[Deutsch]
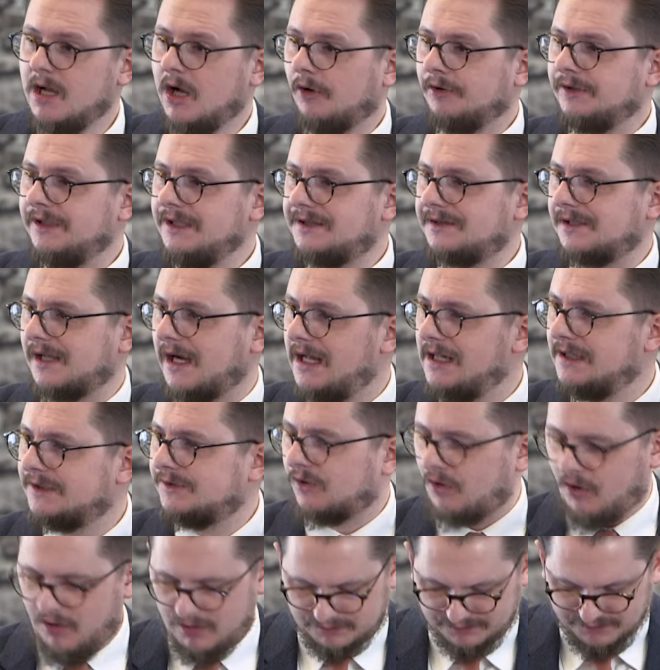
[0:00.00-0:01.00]
und Israel
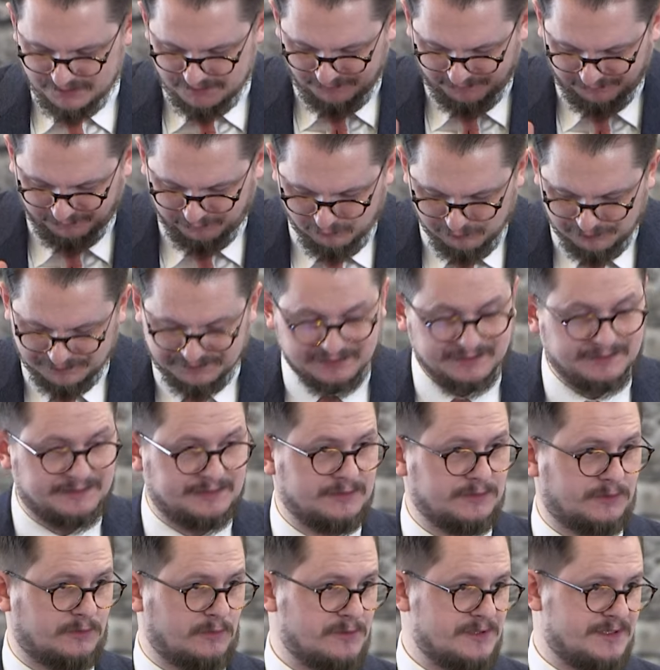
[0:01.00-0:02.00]
trockenen Fußes
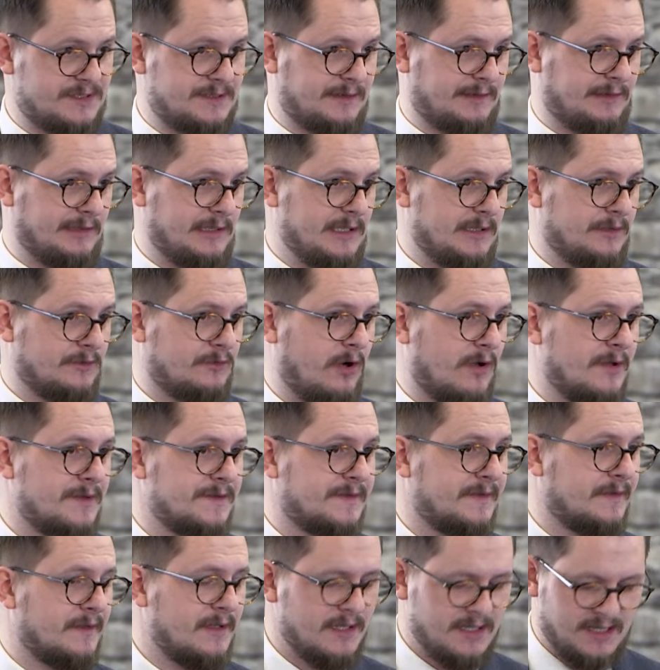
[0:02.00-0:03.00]
hindurchziehen
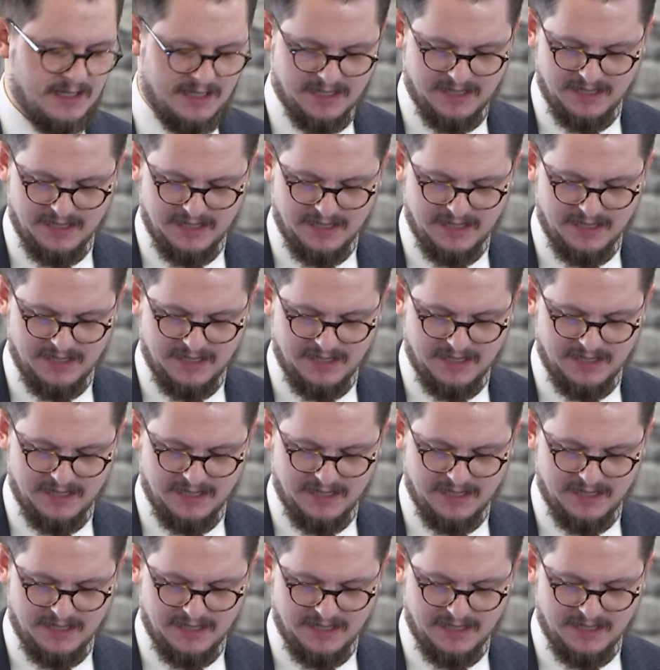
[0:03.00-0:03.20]
konnte.